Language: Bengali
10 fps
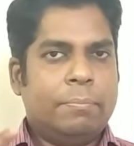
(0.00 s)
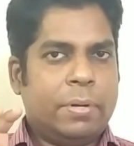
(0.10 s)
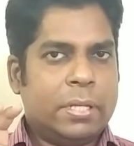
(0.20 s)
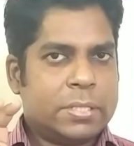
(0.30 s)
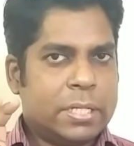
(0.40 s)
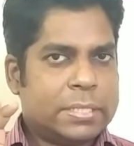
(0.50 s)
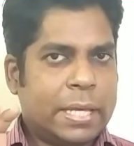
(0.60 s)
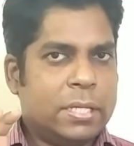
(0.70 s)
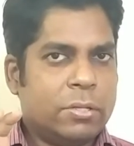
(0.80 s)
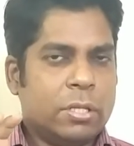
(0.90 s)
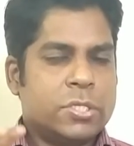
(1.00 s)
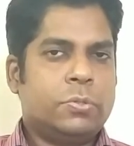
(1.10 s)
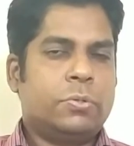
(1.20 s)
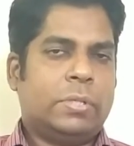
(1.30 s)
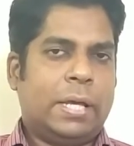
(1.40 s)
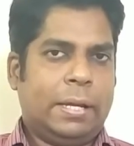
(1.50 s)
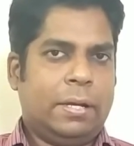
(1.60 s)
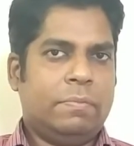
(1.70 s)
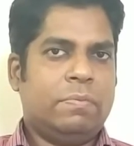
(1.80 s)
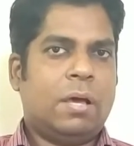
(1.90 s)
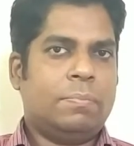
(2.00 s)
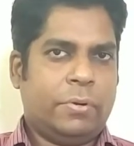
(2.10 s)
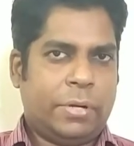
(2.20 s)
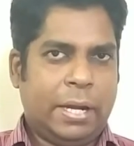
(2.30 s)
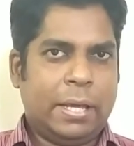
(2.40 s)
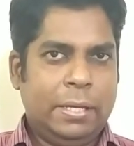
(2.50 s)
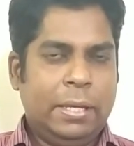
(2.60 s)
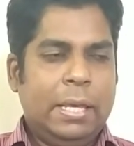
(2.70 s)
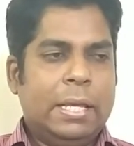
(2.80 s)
ব্রেস্টের সাইজ অনেক ছোট থাকে ডেভেলপ করে না হ্যাঁ